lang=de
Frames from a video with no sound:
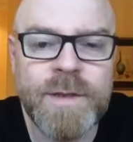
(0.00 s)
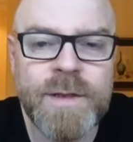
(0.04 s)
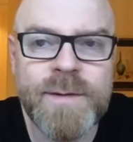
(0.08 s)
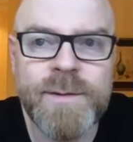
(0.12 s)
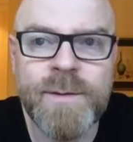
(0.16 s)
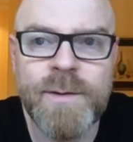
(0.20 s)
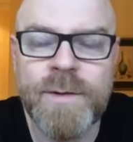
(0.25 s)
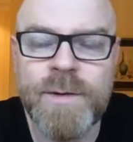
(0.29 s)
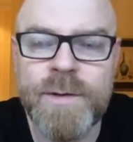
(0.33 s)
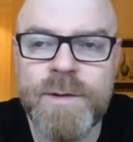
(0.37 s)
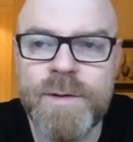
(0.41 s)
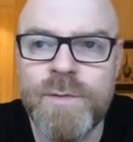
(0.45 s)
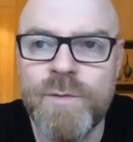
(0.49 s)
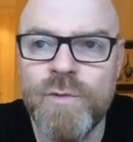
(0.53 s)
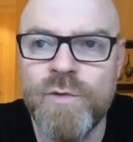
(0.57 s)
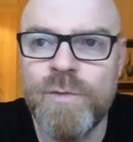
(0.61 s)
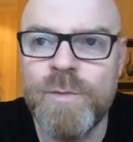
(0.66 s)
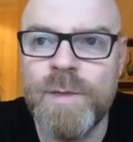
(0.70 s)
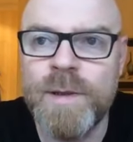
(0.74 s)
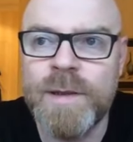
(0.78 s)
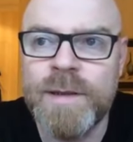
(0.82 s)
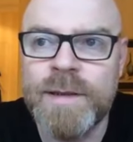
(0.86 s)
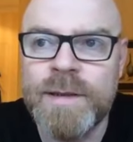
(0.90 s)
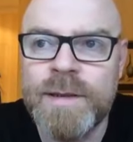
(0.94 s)
dass wir heute
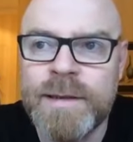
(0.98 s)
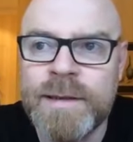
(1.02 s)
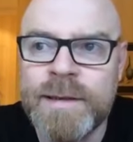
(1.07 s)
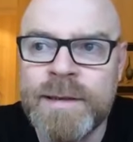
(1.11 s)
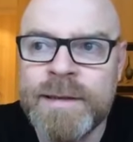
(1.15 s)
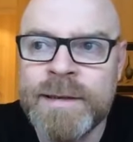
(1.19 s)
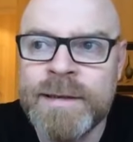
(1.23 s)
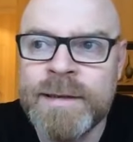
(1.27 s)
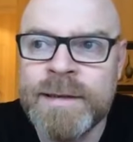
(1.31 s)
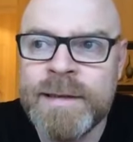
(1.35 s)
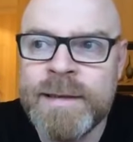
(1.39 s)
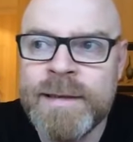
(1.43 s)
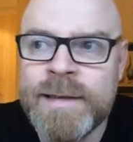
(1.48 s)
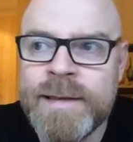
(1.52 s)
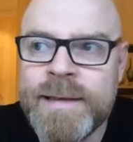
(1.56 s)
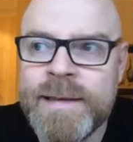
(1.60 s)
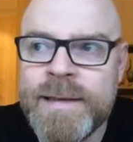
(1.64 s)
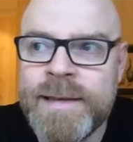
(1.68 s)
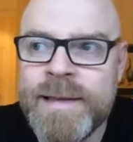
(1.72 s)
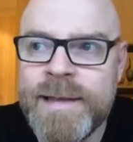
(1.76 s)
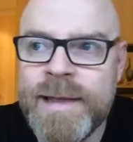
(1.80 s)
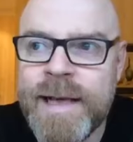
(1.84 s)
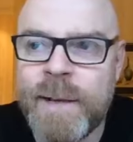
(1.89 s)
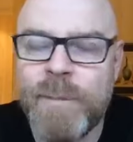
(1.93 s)
über
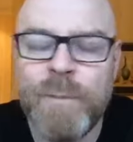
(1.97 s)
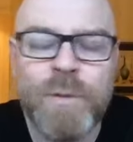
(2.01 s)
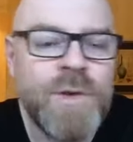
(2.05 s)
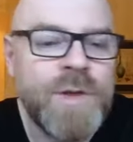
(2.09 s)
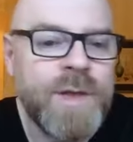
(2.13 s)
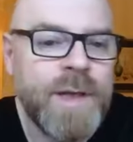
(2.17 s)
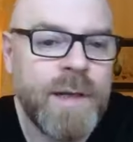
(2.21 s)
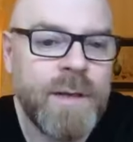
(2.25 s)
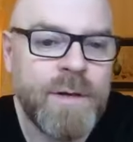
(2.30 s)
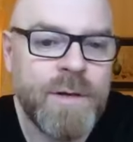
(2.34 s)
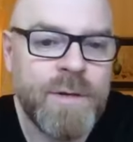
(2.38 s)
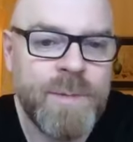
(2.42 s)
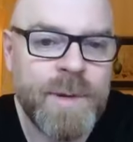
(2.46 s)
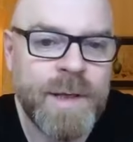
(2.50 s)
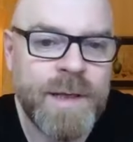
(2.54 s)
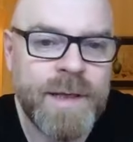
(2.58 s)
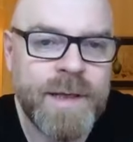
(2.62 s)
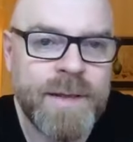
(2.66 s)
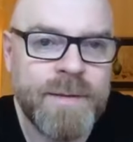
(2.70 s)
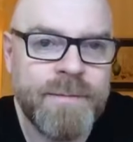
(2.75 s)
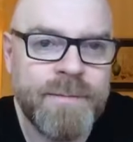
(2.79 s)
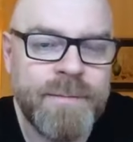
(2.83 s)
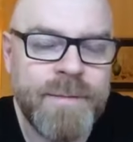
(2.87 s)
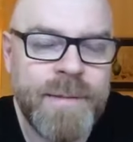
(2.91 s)
die Apotheke
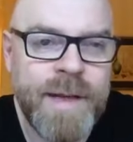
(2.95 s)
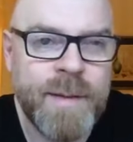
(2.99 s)
sprechen.